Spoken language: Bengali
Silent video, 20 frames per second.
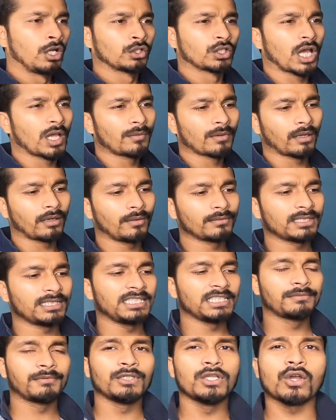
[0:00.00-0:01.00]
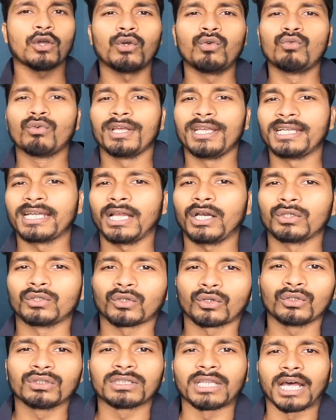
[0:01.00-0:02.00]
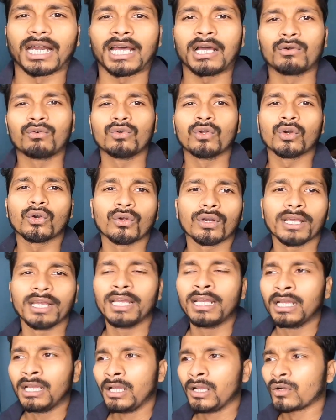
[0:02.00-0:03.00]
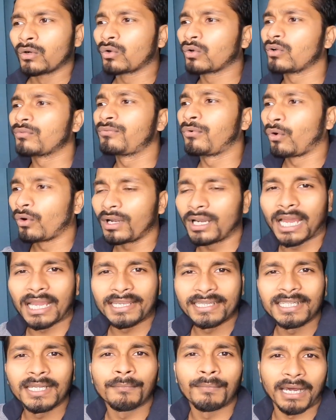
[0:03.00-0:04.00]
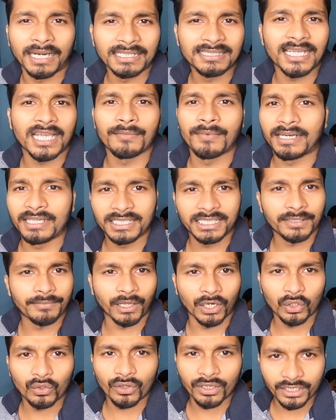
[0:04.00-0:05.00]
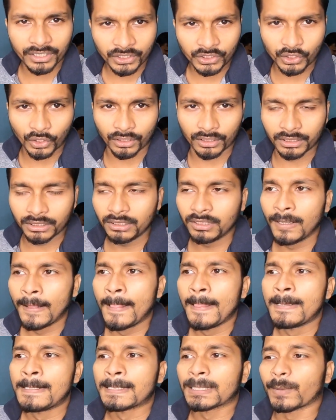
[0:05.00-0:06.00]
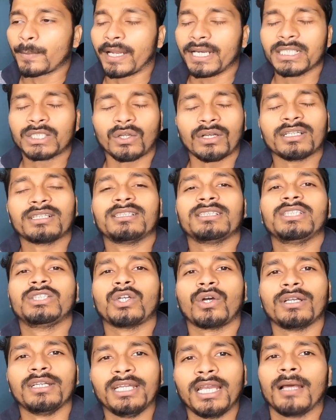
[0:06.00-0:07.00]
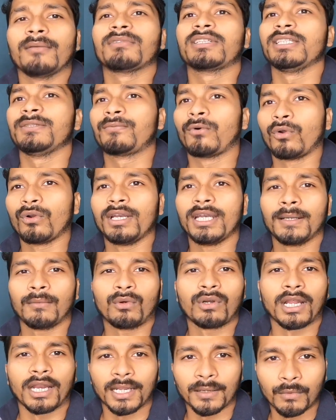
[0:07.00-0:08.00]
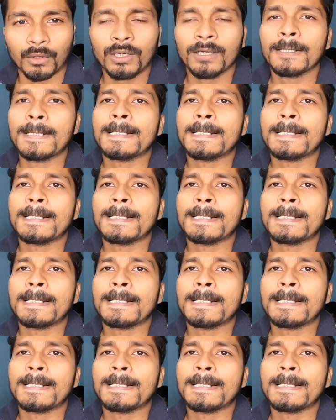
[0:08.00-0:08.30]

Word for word: তো আমি ভাবলাম যে ডিসপ্লে যখন উড়েই গেল তখন তাড়াহুড়ো করে কোনো ফোন না কিনে বাড়ি যাই বাড়ি গিয়ে ভালো করে ডিসিশন নিই তো বাড়ির সঙ্গে ডিসিশন নিলাম কি ফোন নেব না নেব